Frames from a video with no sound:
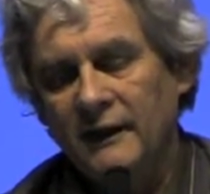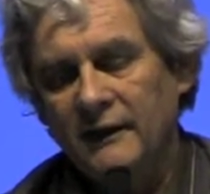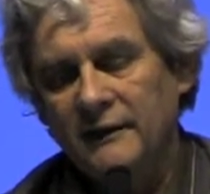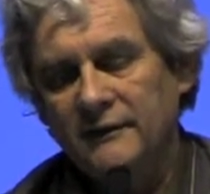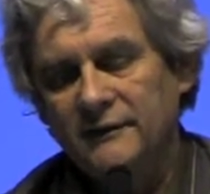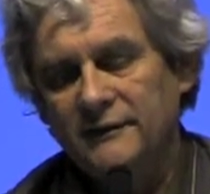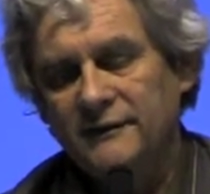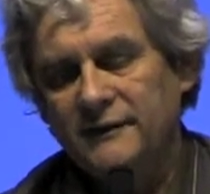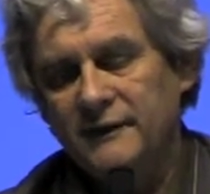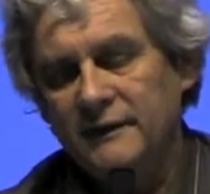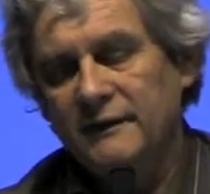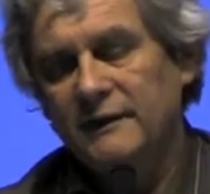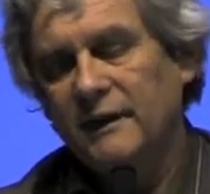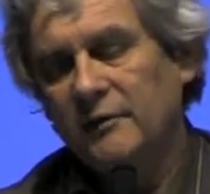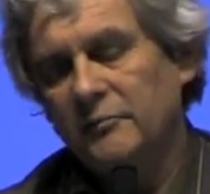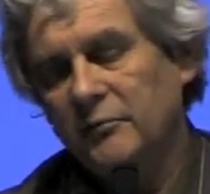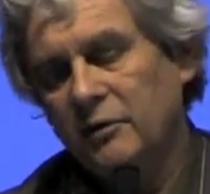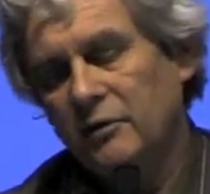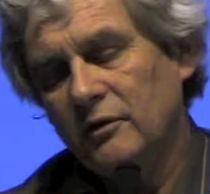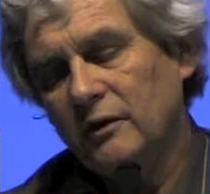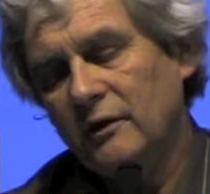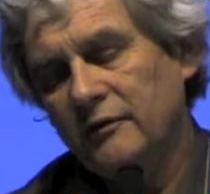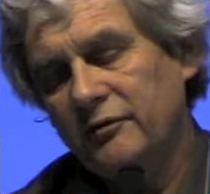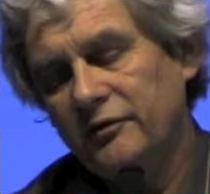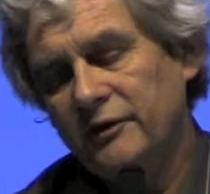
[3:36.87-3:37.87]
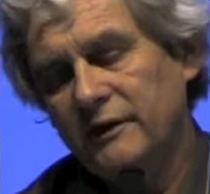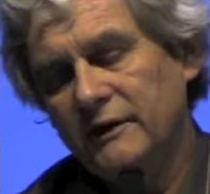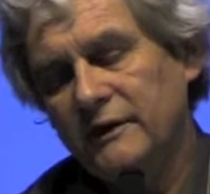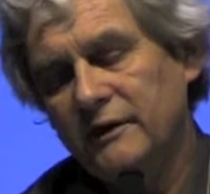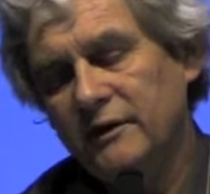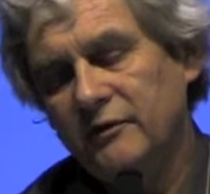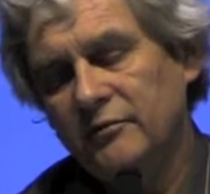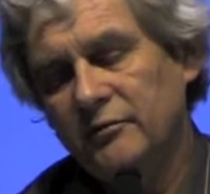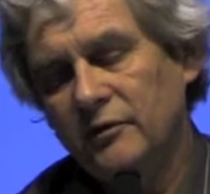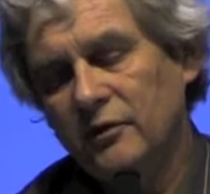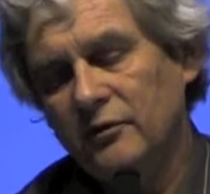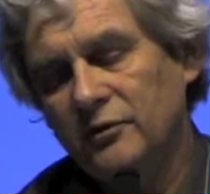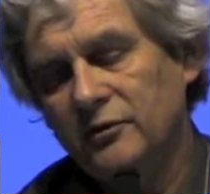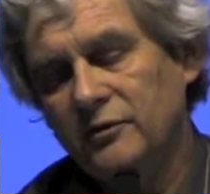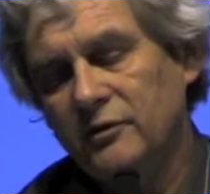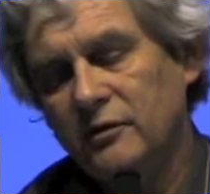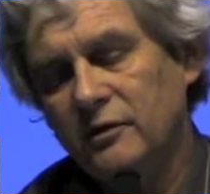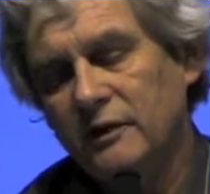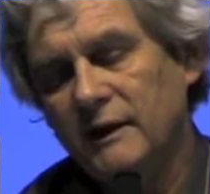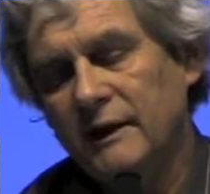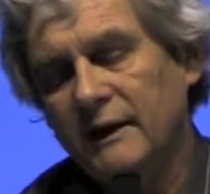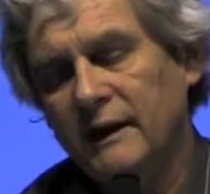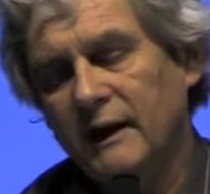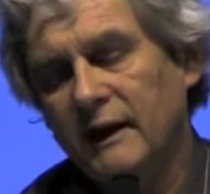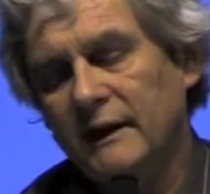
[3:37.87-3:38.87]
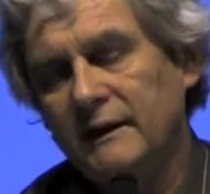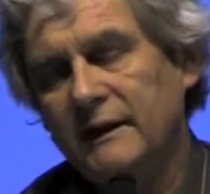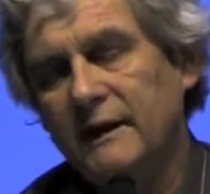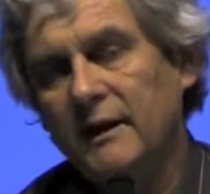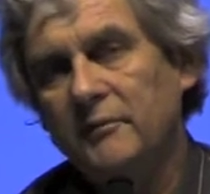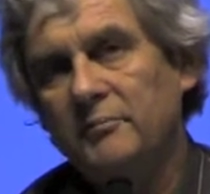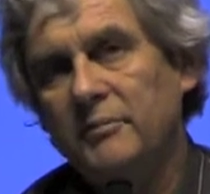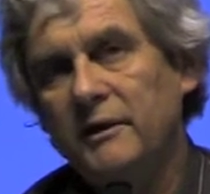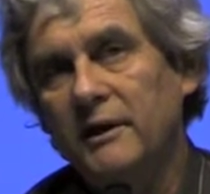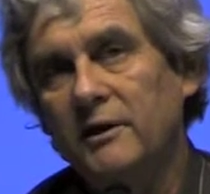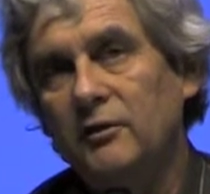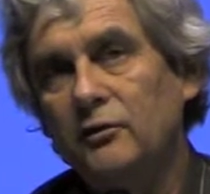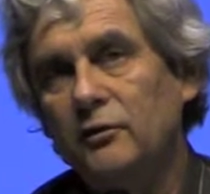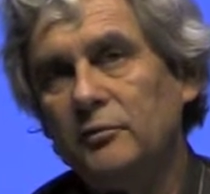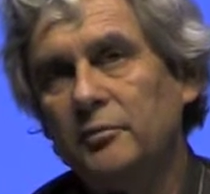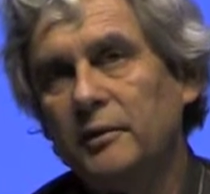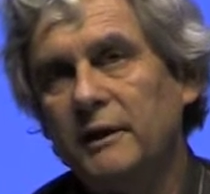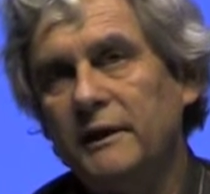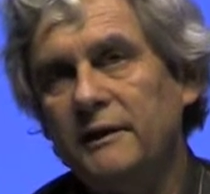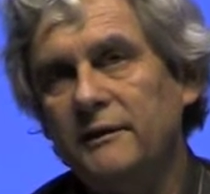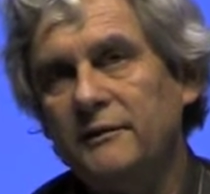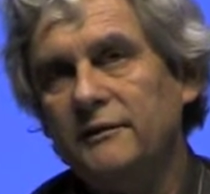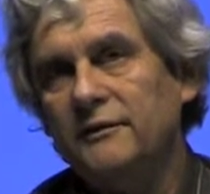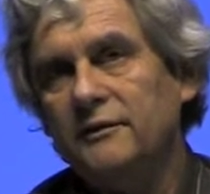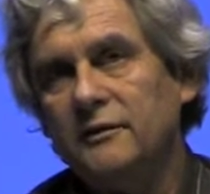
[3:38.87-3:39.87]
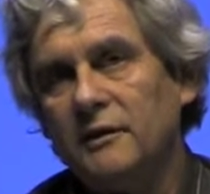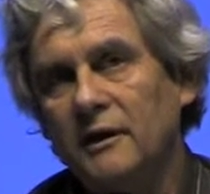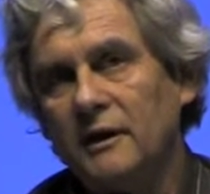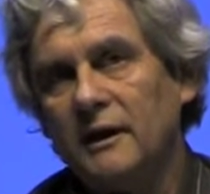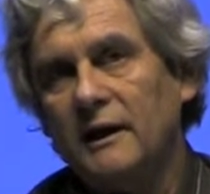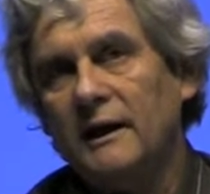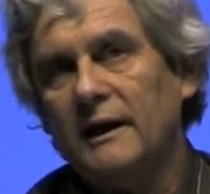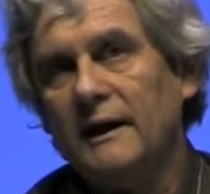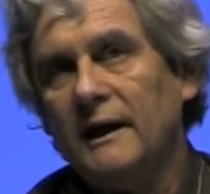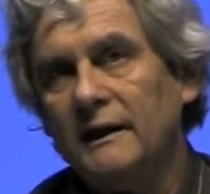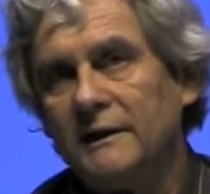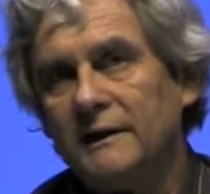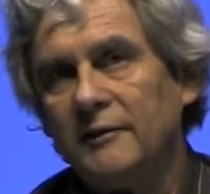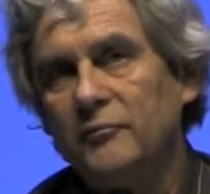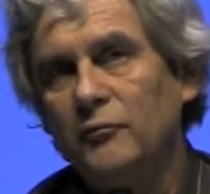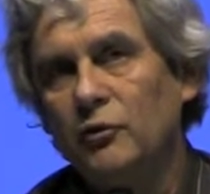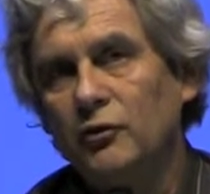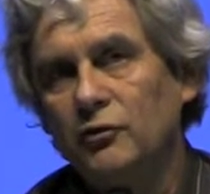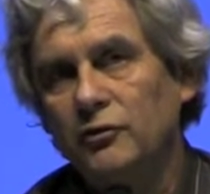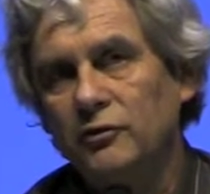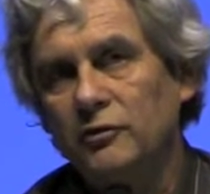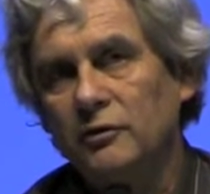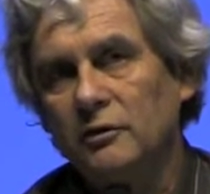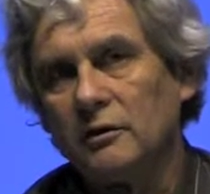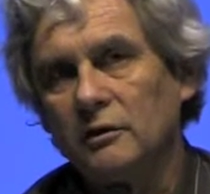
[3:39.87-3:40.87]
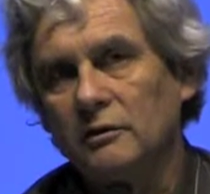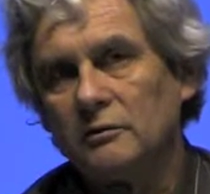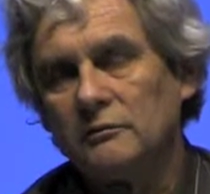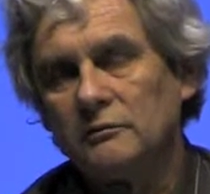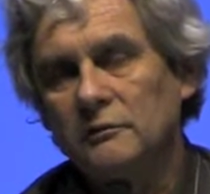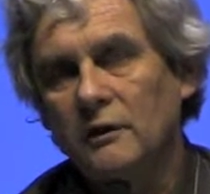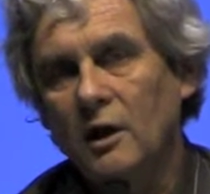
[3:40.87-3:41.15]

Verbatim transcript: c'est d'abord effectivement ce que les Grecs appelaient l'ubris, la démesure